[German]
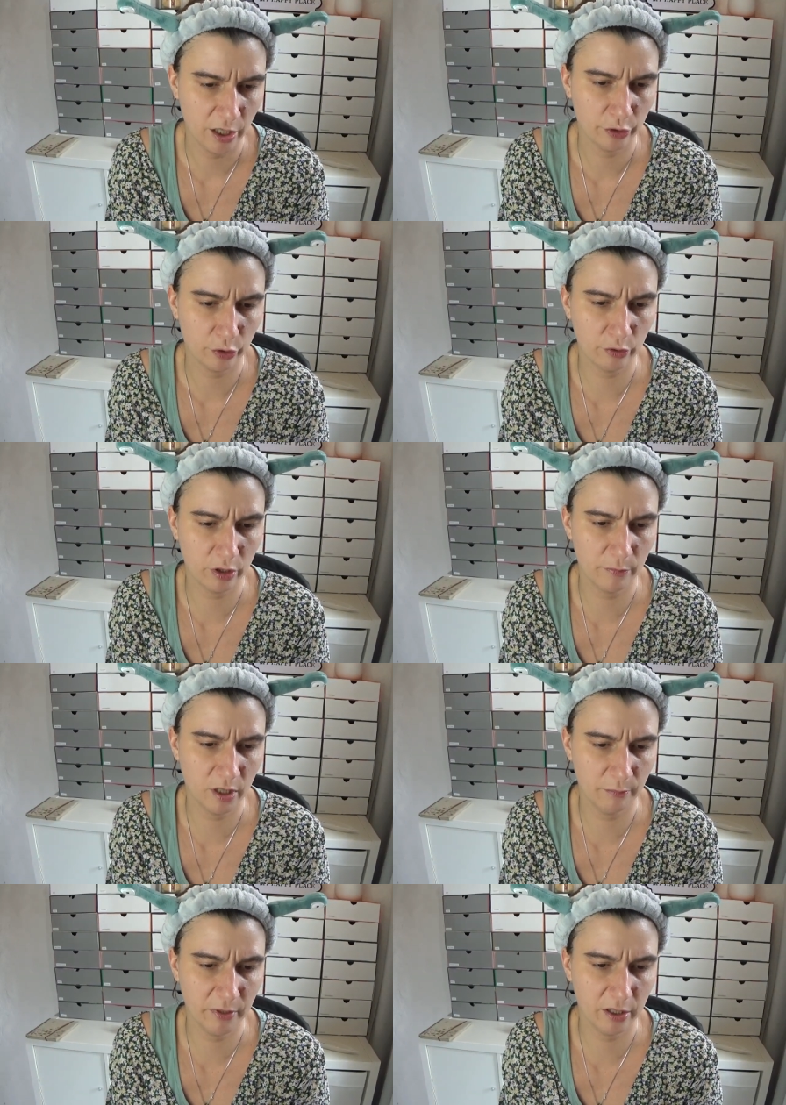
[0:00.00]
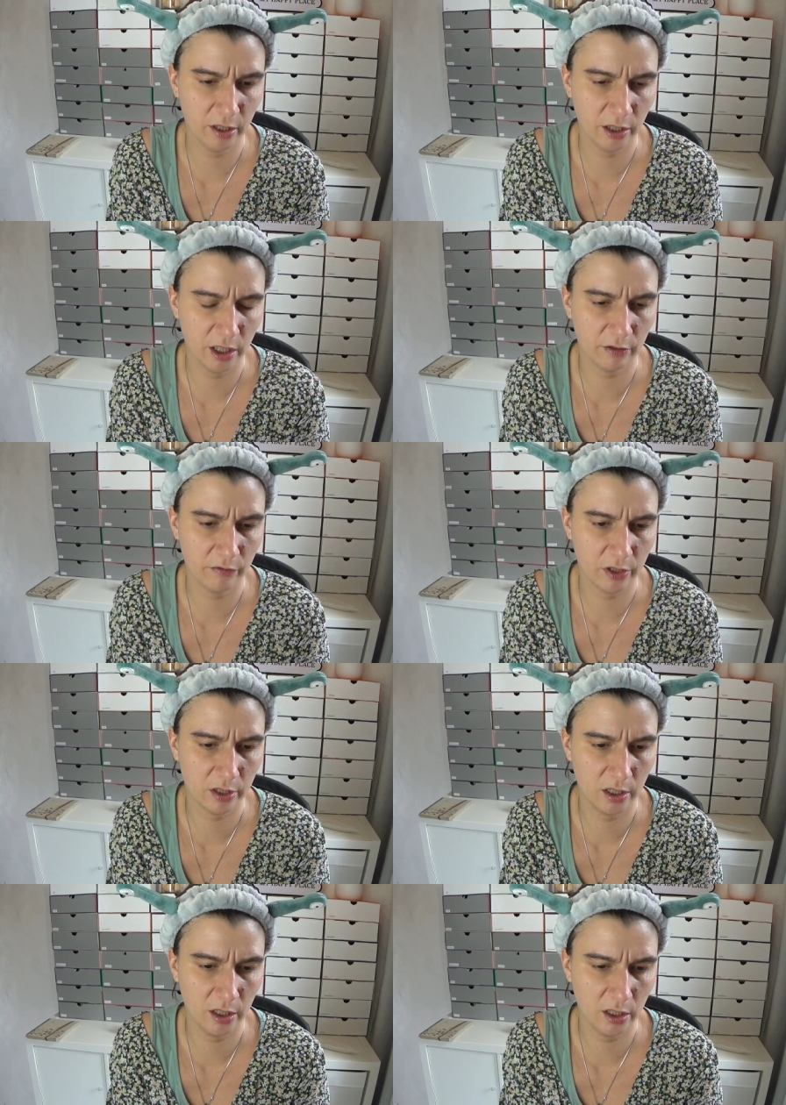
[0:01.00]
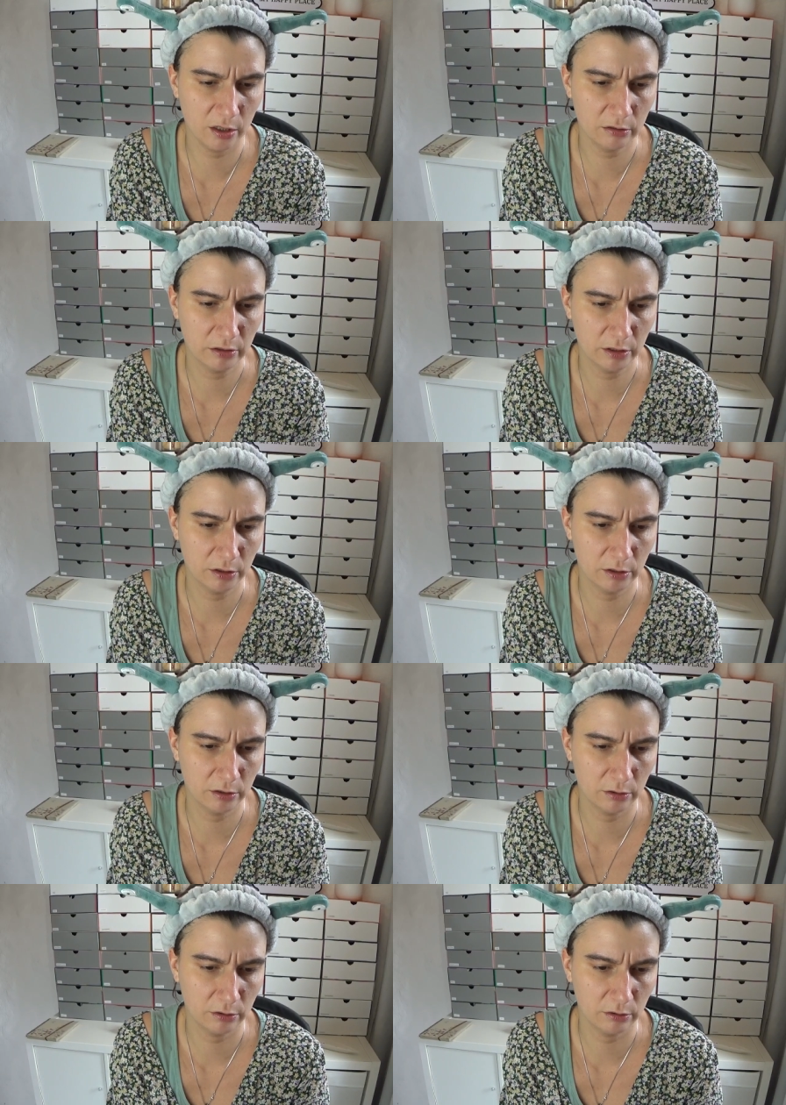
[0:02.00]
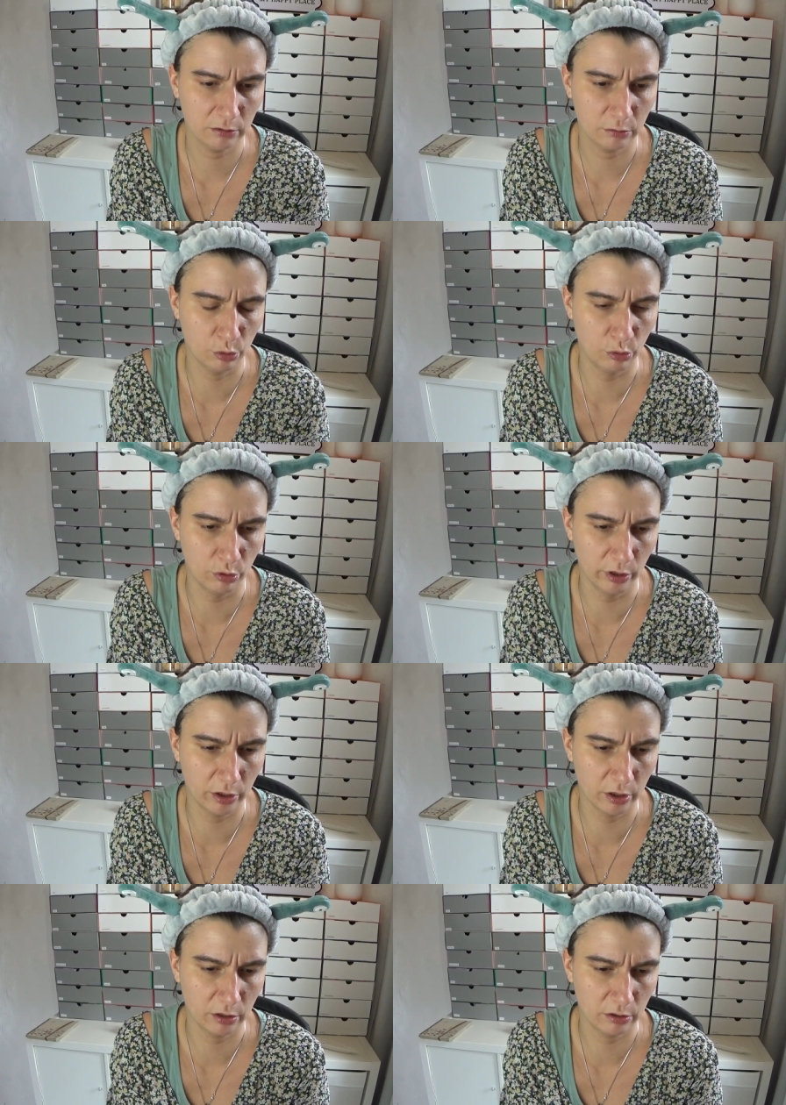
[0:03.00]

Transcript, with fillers: Ich drücke mal, bis ich etwas sehe. Oh, Leute.